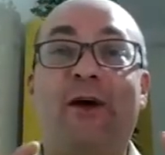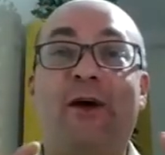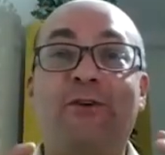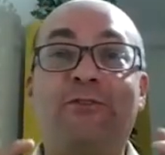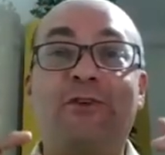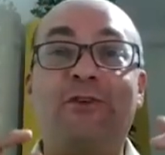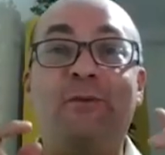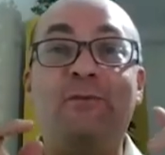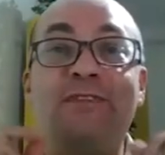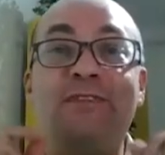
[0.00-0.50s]

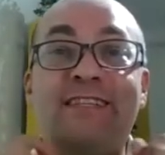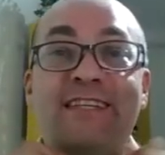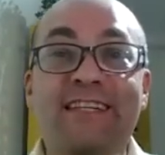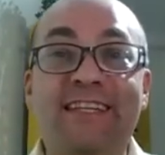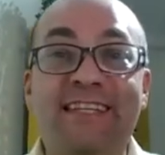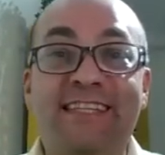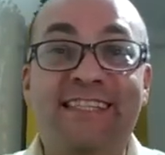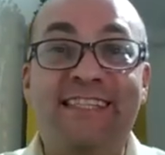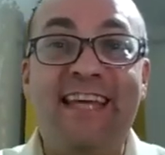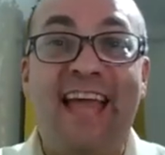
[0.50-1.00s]
Nós vamos
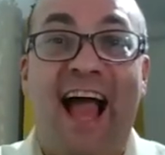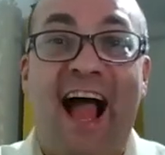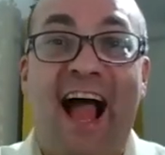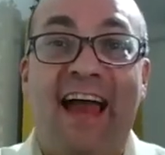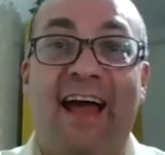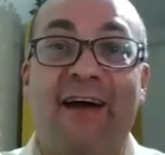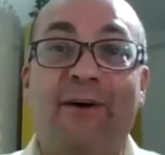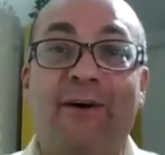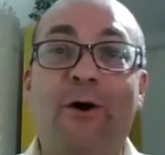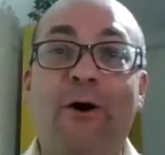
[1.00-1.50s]

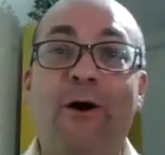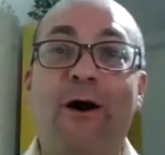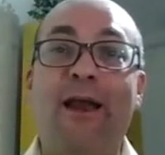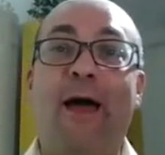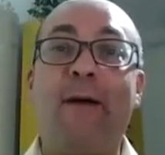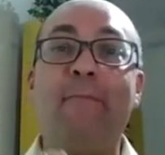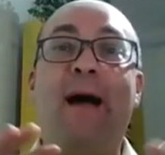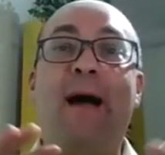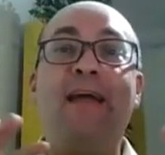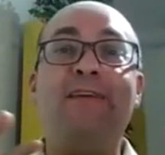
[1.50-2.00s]
iniciar
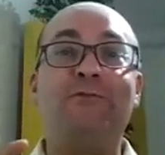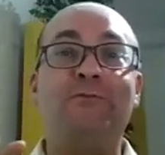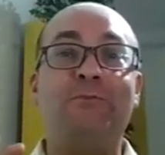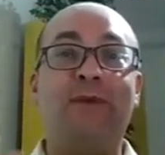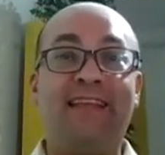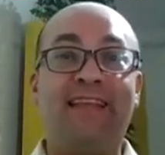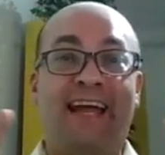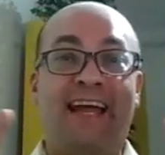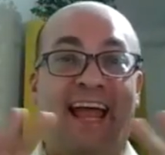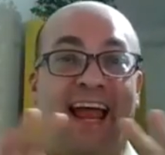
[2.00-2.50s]
agora mais
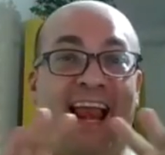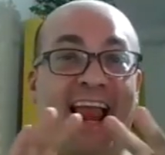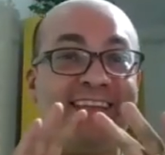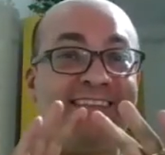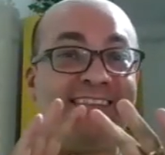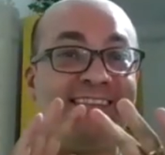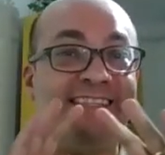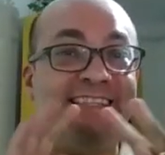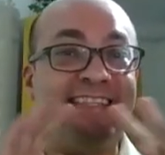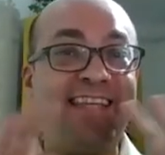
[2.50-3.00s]
uma daquelas